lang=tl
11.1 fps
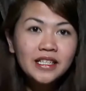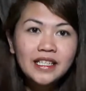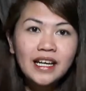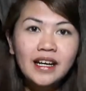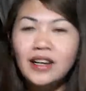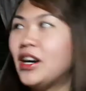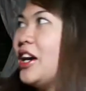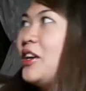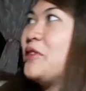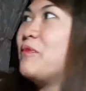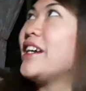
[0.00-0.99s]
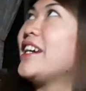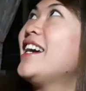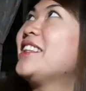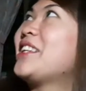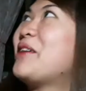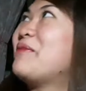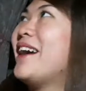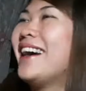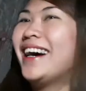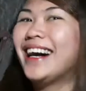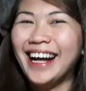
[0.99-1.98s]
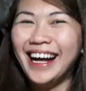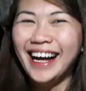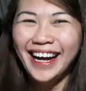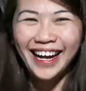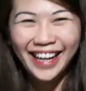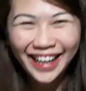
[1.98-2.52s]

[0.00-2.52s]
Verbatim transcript: Tapos, iba yan, taba.